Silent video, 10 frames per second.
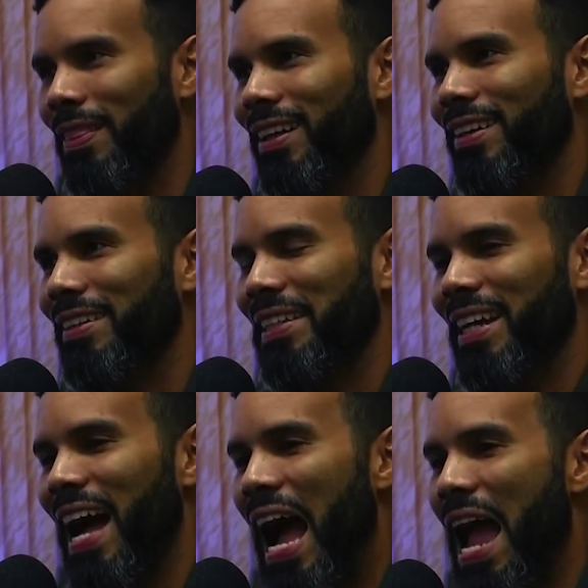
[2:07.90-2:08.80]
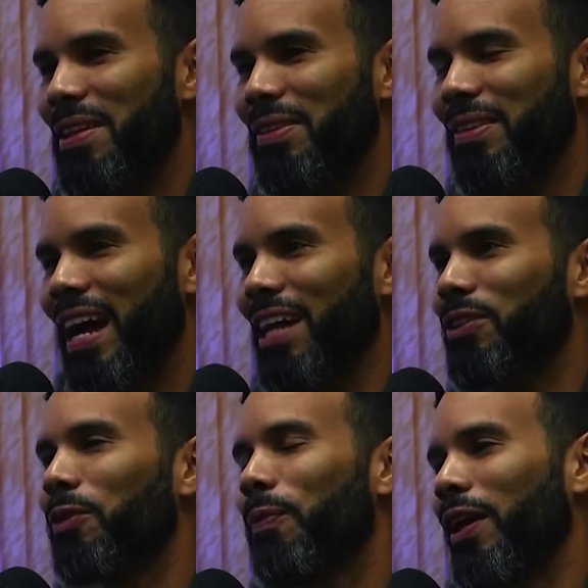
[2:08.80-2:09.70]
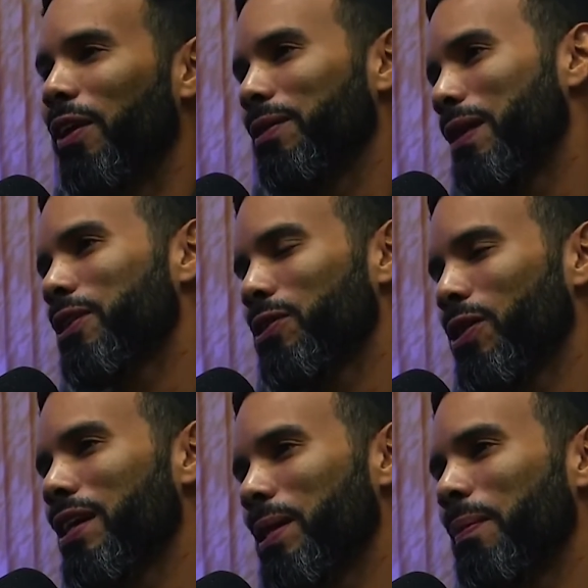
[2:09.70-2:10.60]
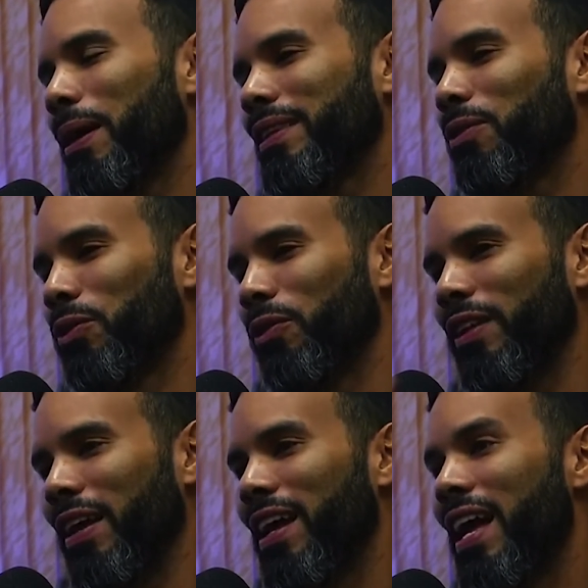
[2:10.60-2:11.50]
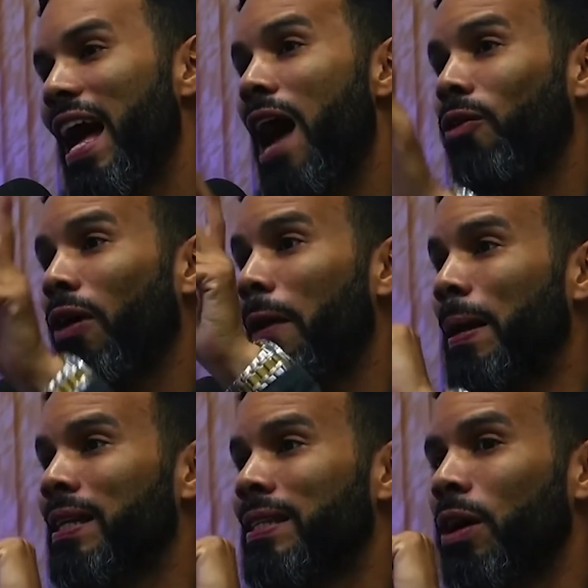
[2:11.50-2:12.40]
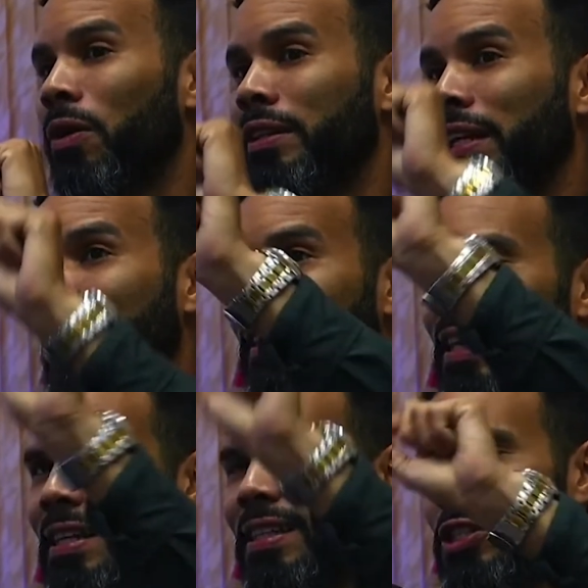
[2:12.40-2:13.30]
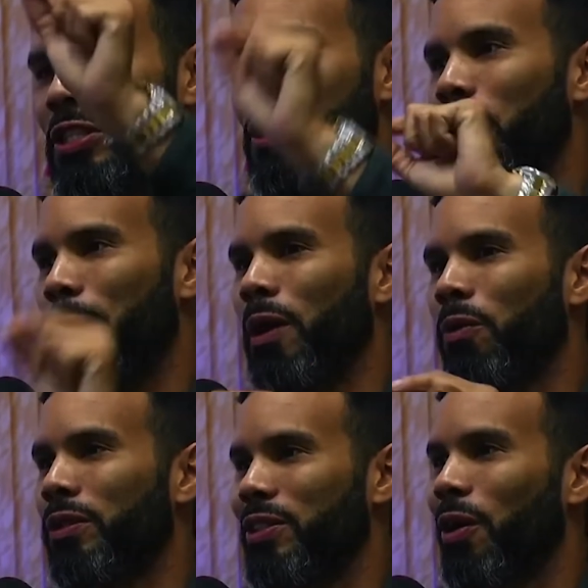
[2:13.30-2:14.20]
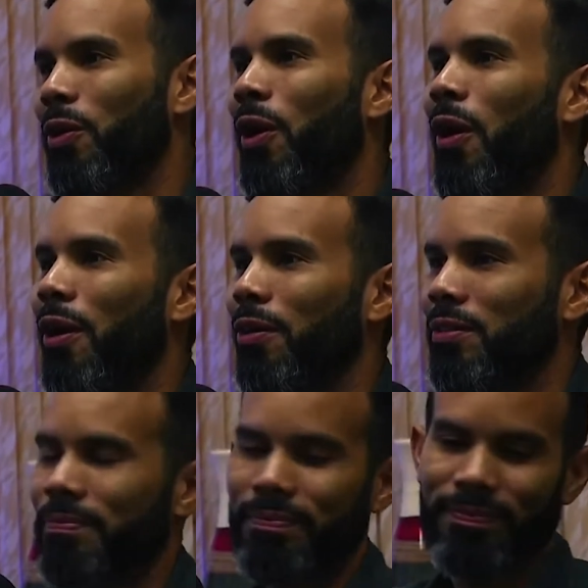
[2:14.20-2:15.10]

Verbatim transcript: sacanagem aí, com a minha cara. Aí tu, porra, não, deve ser só isso mesmo que tá com dúvida. Vai, ah, agora apareceu outra aqui, tem essas cinco perguntas a que eu coloco. Próxima